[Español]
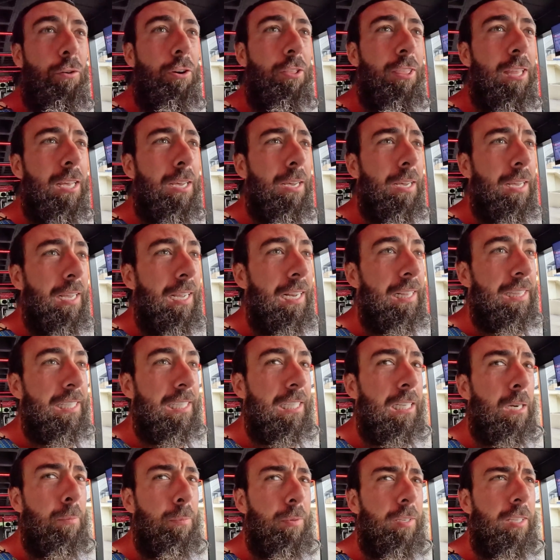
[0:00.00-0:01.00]
fuerza el
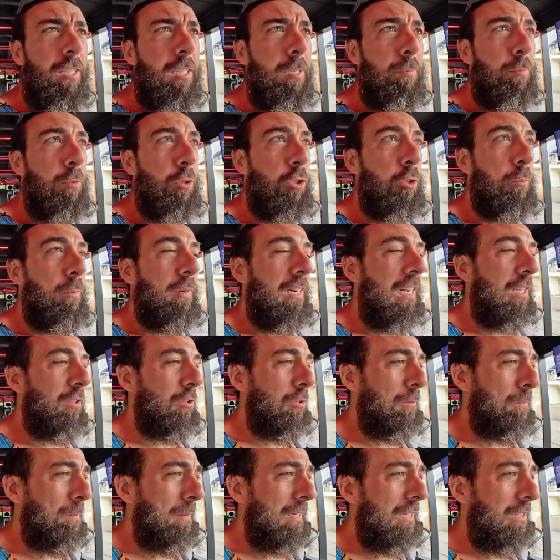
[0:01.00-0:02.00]
3 al principio super a
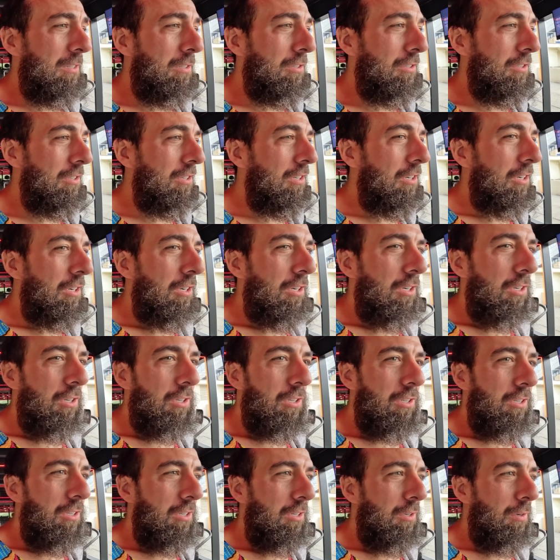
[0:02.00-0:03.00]
tope o...
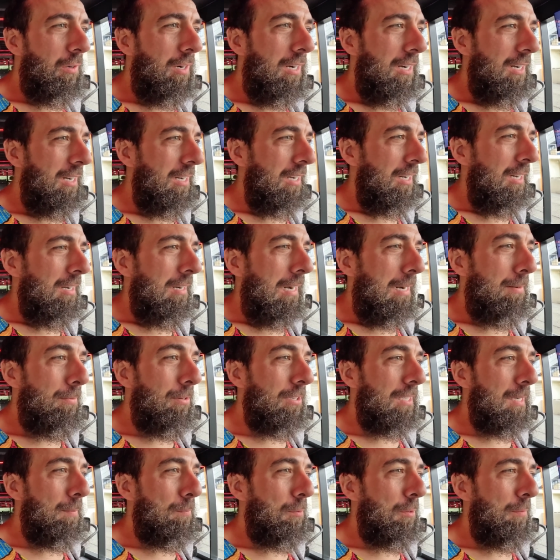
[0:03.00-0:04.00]
Pues vamos, a probar.
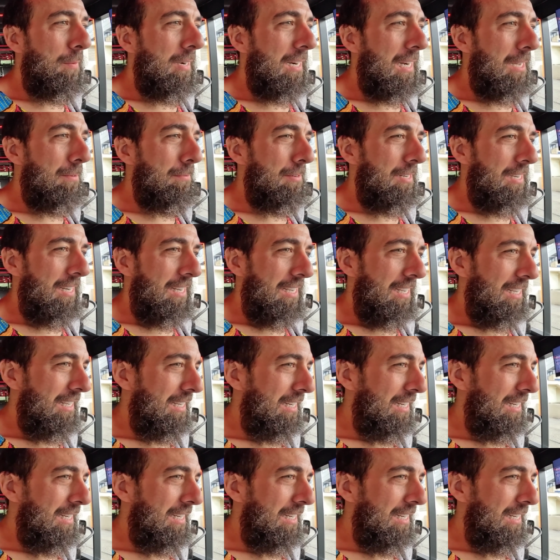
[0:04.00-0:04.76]
vamos a probar a ver.